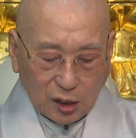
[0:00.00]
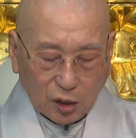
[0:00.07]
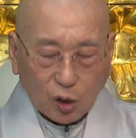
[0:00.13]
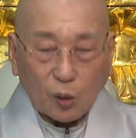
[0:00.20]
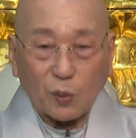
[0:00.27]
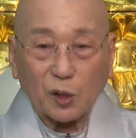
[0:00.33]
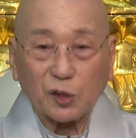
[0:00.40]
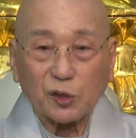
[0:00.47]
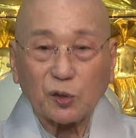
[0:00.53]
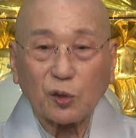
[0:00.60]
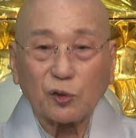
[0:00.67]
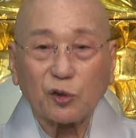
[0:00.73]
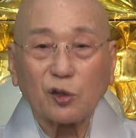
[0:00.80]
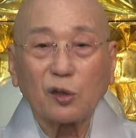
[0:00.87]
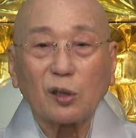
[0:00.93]
거머쥐고
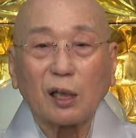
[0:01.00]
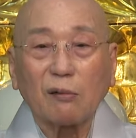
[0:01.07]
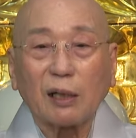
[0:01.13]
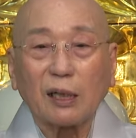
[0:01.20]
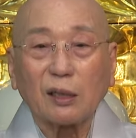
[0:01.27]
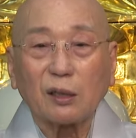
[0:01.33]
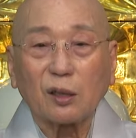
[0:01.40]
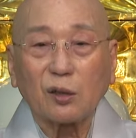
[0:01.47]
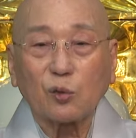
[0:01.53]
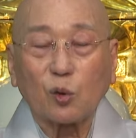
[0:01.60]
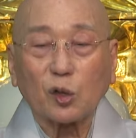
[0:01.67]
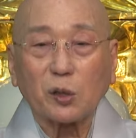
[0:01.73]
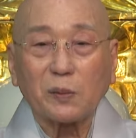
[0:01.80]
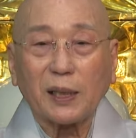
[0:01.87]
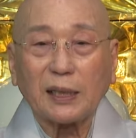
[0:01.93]
휘둘려고 하는 그런
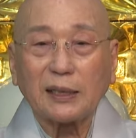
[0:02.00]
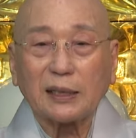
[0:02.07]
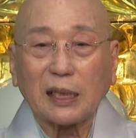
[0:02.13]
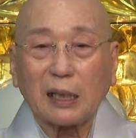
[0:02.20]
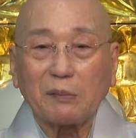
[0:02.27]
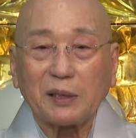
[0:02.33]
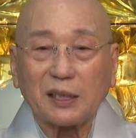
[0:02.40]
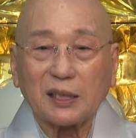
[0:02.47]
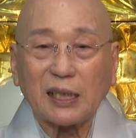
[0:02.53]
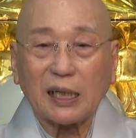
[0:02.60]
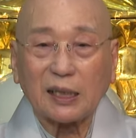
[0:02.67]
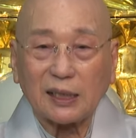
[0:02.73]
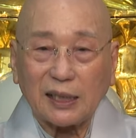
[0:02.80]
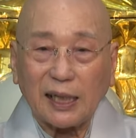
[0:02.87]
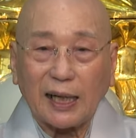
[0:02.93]
욕심을 가진 사람이 있지
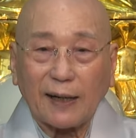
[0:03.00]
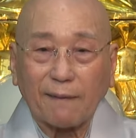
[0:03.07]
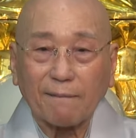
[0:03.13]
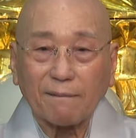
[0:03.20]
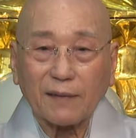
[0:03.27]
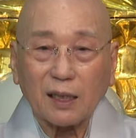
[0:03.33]
않느냐?